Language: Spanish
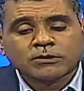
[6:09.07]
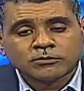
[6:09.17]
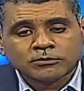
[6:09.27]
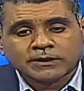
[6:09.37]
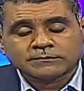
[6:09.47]

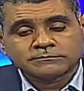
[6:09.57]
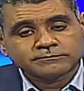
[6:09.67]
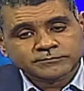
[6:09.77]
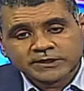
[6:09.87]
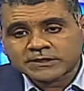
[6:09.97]
ahora,
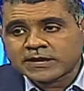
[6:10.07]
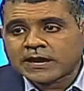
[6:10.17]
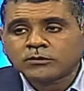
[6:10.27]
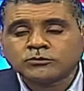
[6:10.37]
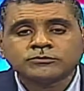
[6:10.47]
que
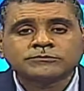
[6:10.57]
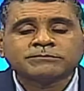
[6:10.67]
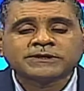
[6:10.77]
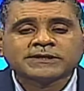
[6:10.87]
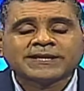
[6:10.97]
ya uno
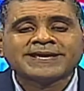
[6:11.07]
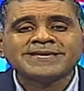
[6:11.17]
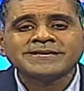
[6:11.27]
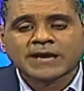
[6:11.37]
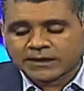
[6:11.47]

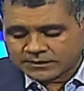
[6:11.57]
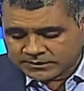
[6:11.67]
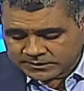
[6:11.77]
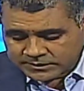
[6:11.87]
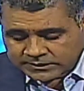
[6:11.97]
creía
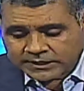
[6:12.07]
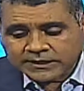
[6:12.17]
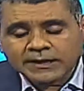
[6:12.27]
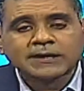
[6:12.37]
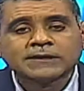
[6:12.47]
que
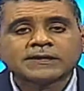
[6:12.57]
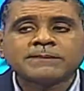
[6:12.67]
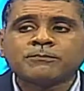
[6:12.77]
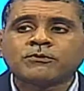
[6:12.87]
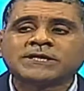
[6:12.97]
era
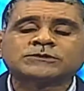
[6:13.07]
época